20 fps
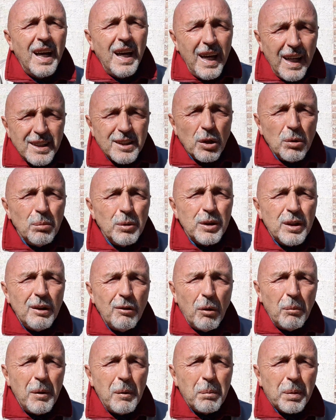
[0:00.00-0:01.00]
E c'è un
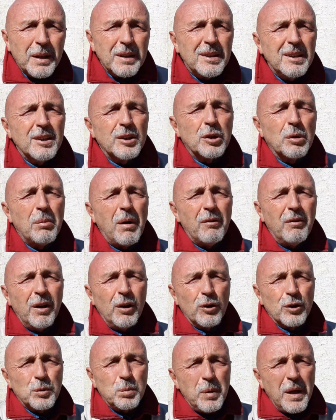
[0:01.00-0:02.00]
motivo ben preciso, ma ve
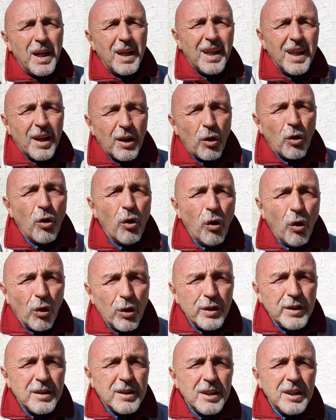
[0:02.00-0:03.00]
lo spiegherò
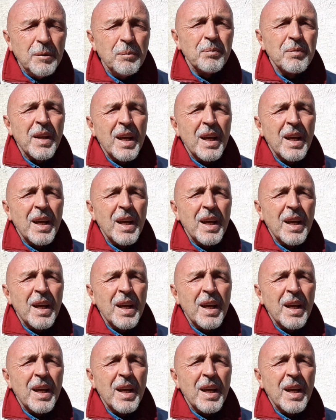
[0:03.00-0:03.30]
oggi